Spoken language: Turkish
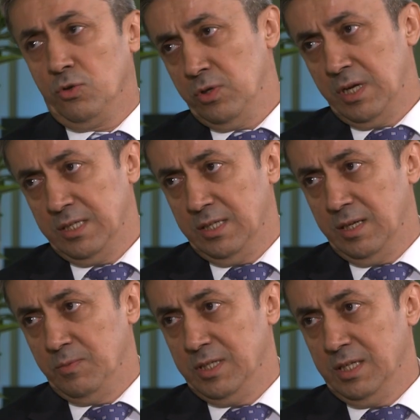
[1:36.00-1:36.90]

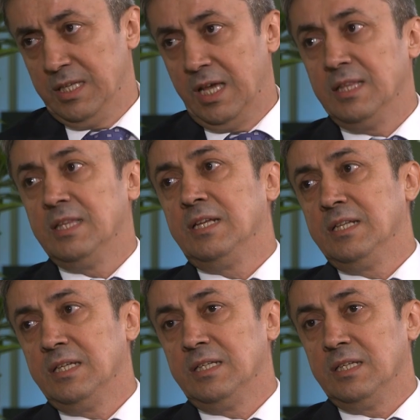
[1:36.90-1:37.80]
Öğrencilerimizin
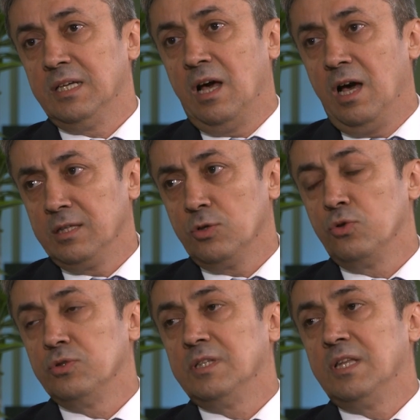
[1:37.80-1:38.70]
kendilerini e, hangi
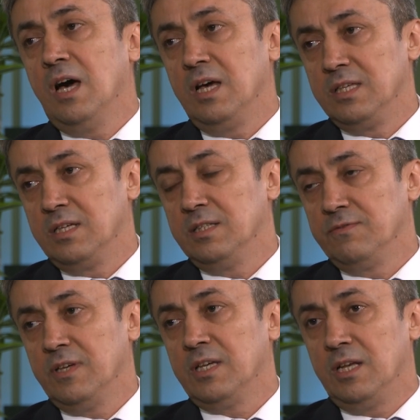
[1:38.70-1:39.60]
konuda daha
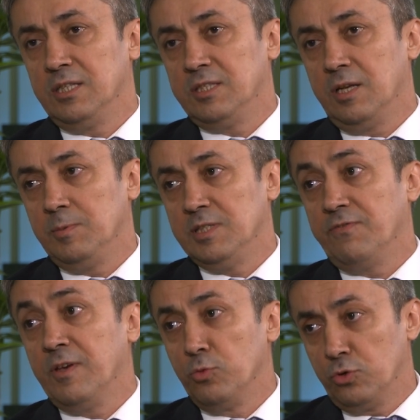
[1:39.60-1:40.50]
yakın ve
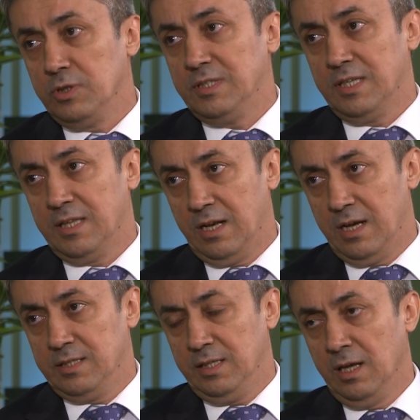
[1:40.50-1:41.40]
geliştirebilecek ve mutlu
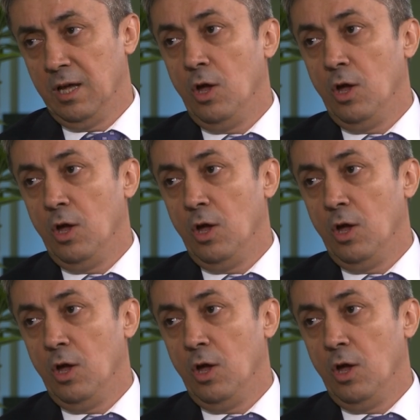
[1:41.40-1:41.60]
hissederlerse